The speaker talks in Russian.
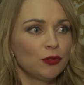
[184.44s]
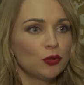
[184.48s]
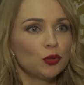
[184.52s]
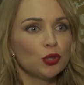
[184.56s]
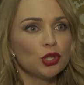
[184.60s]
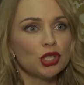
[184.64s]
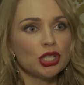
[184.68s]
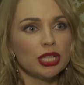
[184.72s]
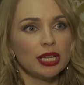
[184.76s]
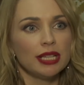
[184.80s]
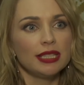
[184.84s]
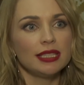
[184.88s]

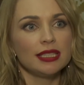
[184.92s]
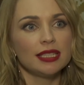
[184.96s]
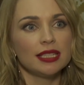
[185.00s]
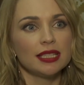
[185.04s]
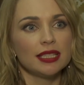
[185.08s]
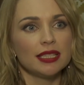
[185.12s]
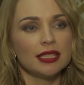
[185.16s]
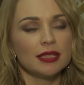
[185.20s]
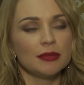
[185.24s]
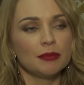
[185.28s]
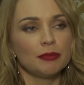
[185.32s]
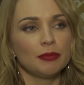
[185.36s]
вкушать
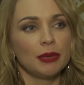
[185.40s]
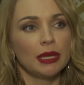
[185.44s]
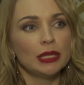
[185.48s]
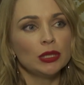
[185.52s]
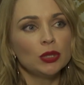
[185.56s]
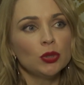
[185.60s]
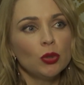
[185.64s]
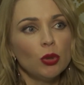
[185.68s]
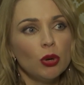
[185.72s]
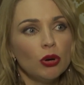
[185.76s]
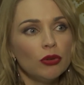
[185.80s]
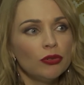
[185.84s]
э,
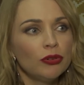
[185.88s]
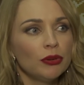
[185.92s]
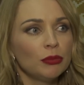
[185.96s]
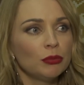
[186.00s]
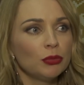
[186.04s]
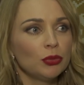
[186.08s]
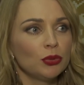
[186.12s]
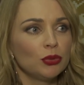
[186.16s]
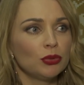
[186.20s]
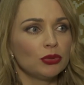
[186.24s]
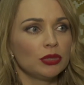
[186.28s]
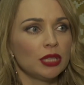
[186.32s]

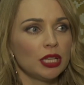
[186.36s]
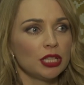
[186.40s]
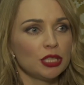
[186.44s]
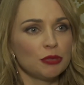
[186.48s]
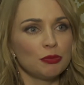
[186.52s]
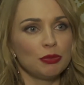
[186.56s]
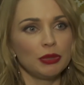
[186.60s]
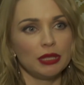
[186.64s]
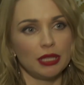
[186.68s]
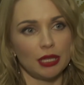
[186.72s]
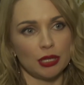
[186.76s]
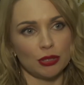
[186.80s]
по-новому
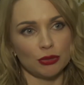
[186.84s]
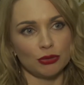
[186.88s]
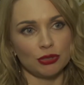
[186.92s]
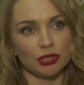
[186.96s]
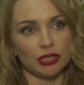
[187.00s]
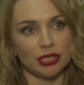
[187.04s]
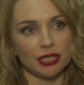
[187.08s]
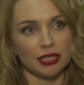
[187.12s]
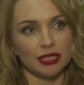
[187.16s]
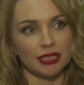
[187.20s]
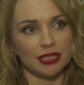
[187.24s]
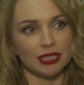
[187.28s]
наш
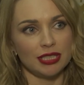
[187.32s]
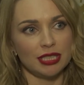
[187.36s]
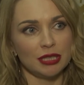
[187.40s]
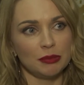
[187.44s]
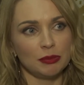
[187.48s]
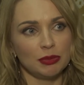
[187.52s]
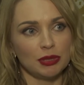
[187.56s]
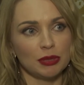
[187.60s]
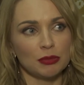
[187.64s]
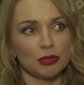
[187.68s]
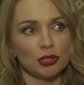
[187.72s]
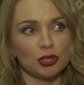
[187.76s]
белорусский
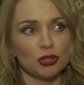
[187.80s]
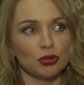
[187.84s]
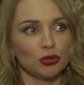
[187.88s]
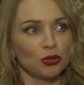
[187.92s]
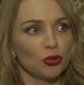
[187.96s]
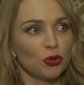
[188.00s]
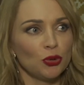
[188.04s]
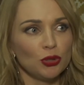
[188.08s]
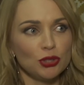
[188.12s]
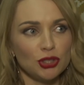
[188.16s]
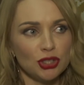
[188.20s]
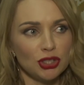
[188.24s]
язык, потому что
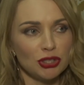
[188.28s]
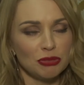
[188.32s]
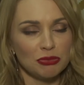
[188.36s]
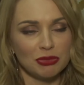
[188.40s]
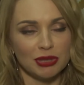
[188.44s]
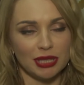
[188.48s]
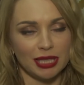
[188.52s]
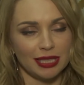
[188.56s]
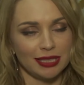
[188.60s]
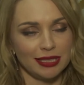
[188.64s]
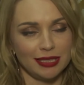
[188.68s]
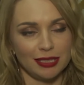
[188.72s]
он очень
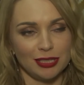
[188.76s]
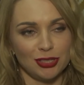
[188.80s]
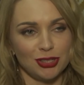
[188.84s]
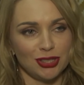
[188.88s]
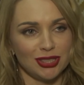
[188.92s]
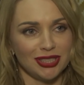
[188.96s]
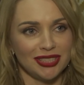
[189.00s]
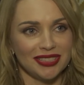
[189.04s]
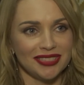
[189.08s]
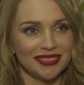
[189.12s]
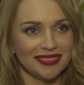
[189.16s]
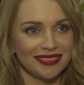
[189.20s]

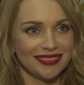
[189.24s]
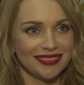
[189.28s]
мелодичный.